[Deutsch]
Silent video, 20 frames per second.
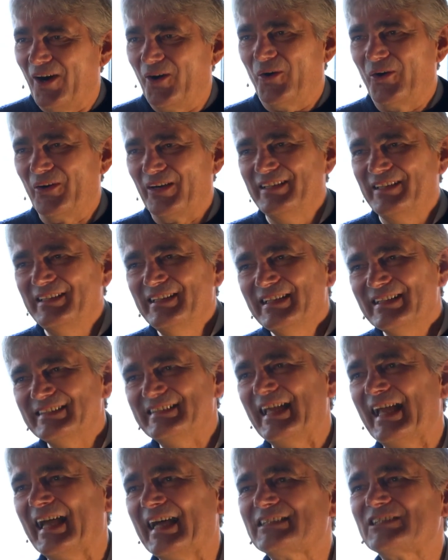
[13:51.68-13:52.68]
auch ein
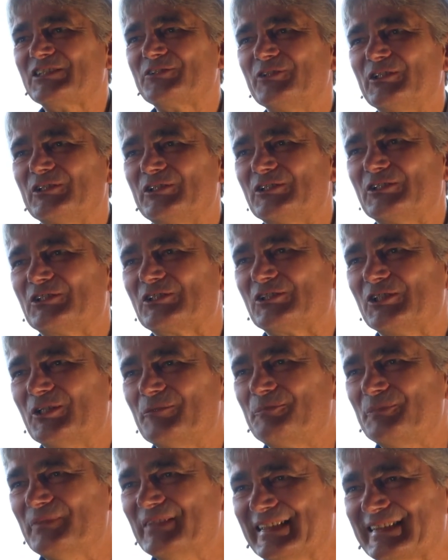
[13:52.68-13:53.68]
Herz für die
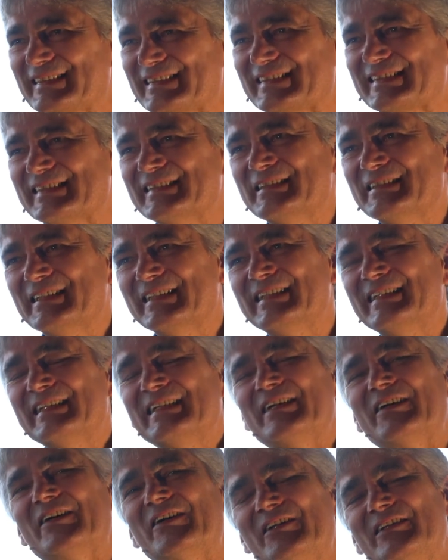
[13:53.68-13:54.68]
Stubnitz.
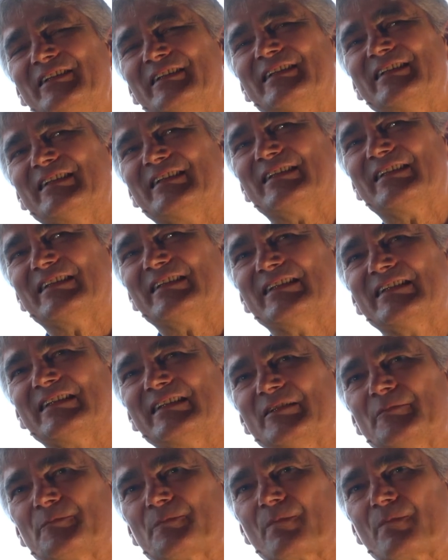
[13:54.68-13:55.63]
Und äh,